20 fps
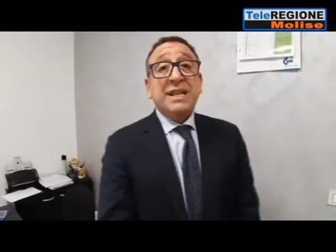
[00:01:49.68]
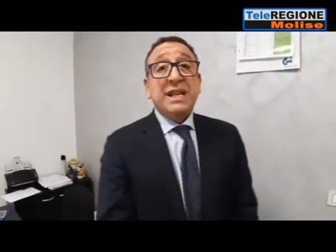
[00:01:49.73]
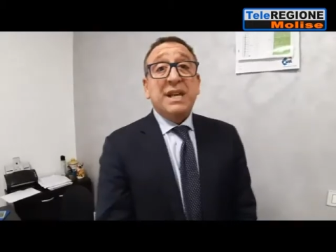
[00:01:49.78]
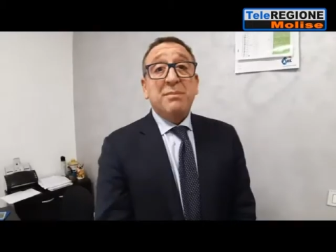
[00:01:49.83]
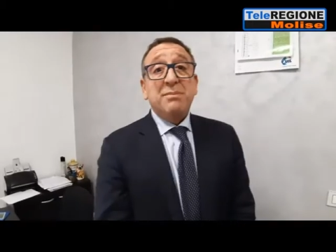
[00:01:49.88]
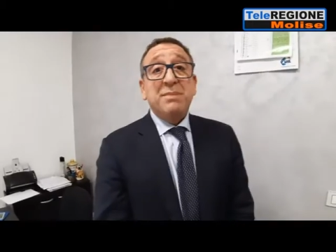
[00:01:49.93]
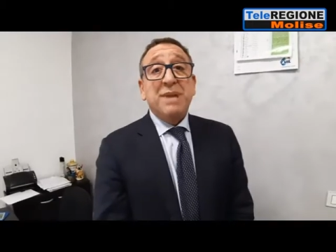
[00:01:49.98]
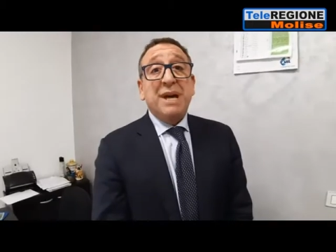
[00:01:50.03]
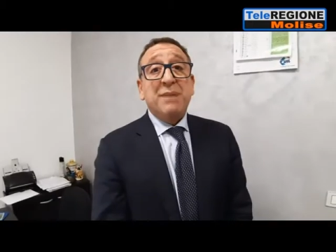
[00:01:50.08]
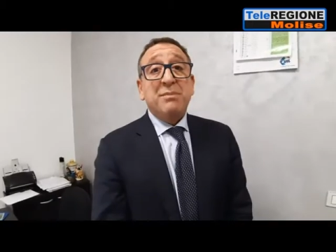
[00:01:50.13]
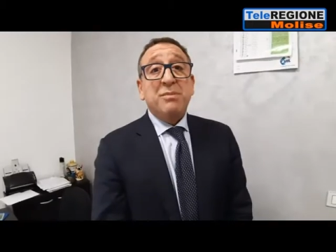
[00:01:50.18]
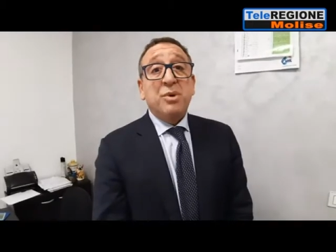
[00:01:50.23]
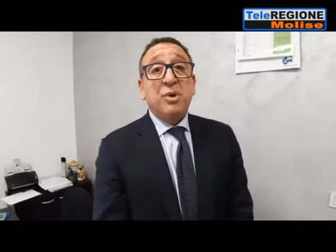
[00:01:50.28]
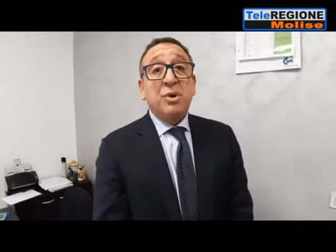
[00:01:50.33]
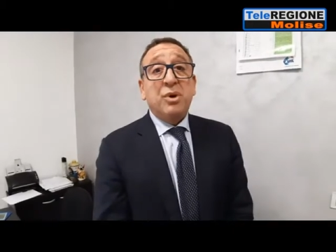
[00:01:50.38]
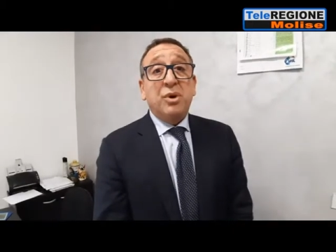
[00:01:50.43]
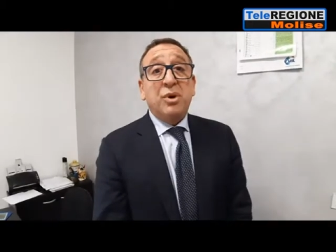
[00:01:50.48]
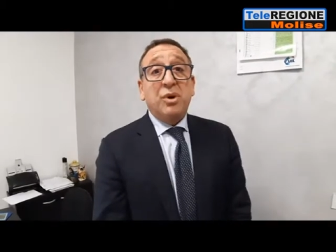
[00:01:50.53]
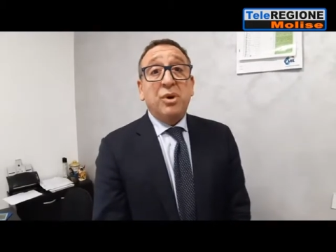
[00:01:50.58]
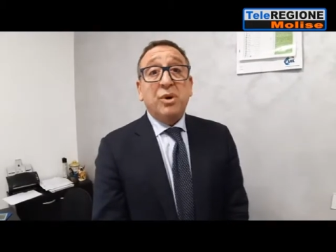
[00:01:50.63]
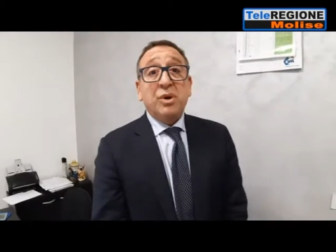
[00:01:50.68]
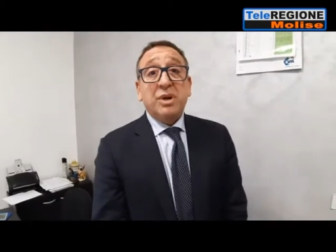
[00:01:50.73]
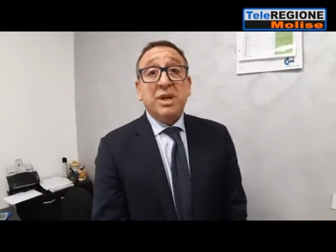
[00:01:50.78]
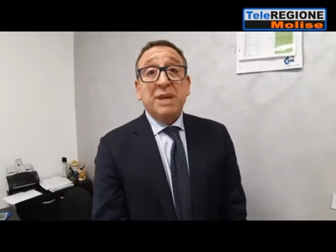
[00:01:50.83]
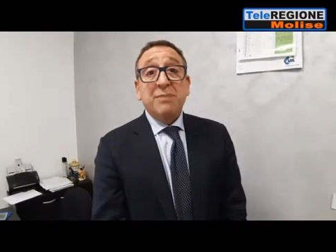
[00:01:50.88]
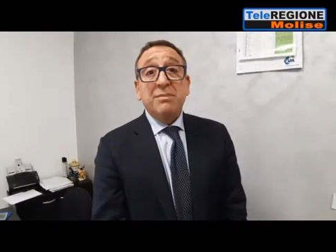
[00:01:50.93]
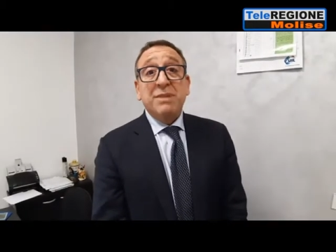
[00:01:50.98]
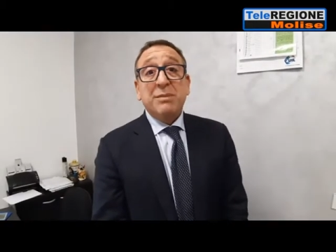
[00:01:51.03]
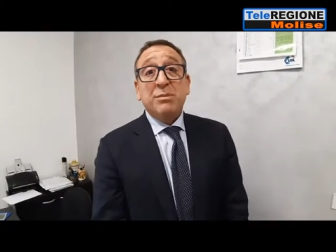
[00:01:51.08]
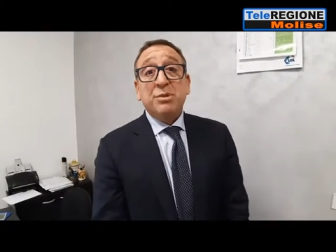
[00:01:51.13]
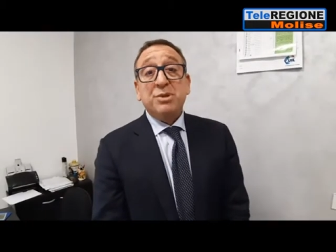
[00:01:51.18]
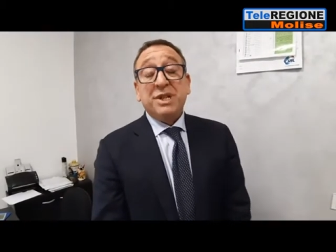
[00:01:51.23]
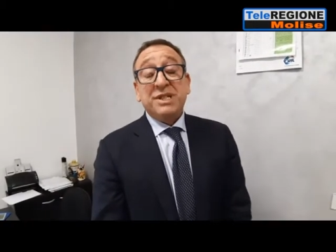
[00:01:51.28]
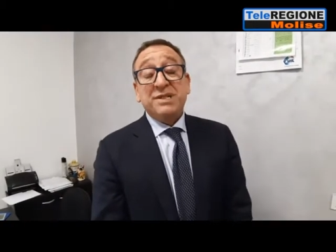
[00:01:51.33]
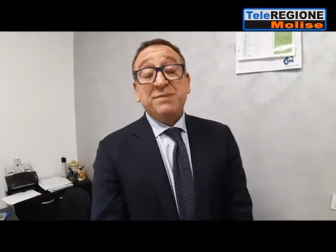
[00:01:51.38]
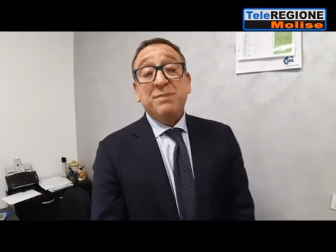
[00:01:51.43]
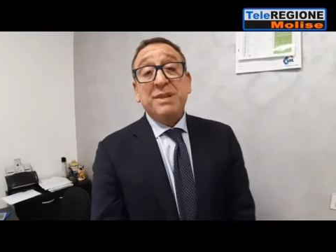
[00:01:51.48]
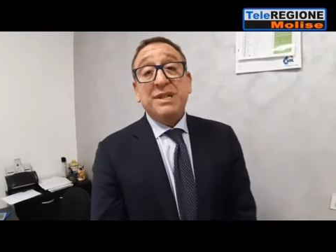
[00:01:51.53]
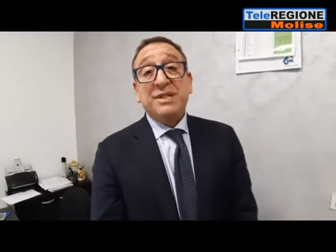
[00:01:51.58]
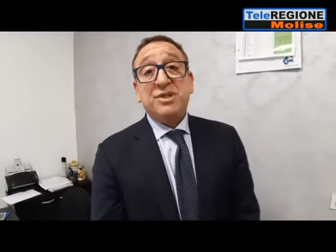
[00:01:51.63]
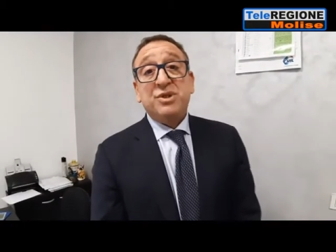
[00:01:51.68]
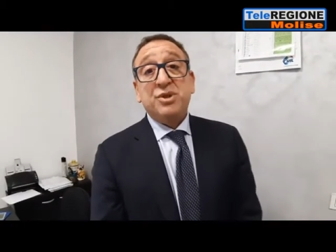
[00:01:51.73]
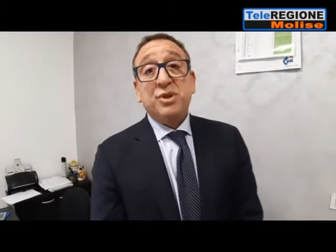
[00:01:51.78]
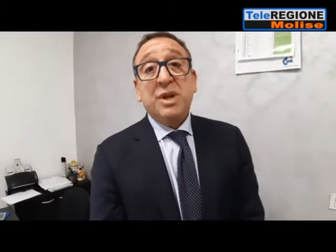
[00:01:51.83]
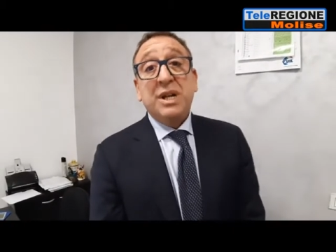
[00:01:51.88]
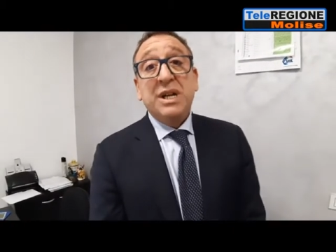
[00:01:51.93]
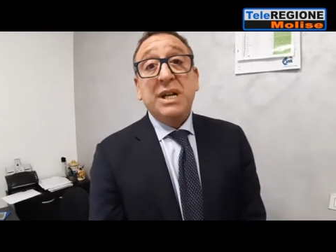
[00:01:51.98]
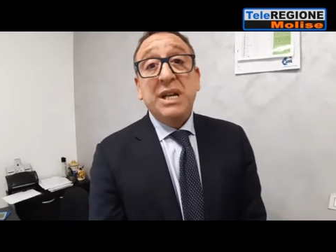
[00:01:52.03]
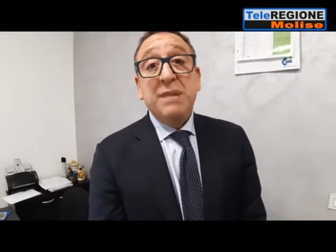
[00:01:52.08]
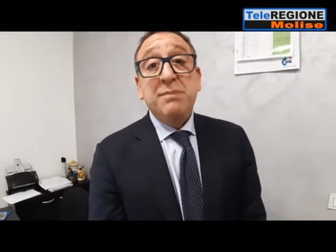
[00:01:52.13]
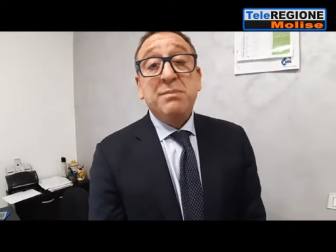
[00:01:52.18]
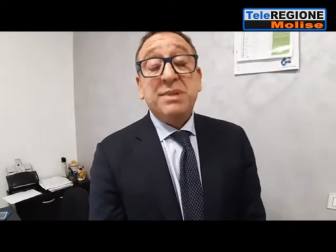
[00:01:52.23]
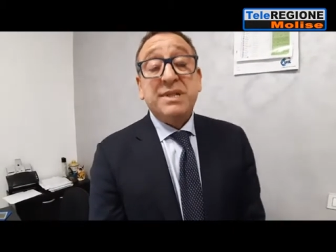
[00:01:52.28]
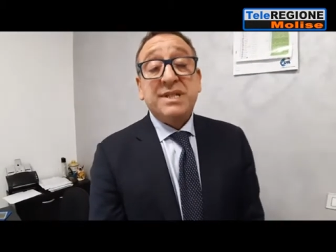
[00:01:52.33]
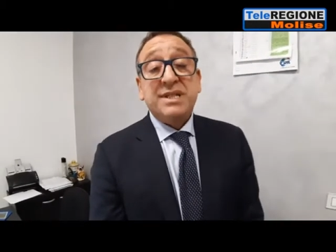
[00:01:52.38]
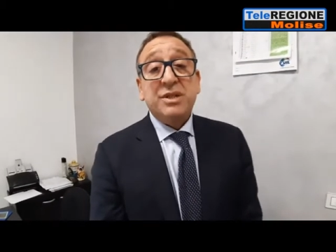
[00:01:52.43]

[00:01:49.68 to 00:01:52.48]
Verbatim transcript: che abbiamo, che abbiamo trasmesso all'Inps.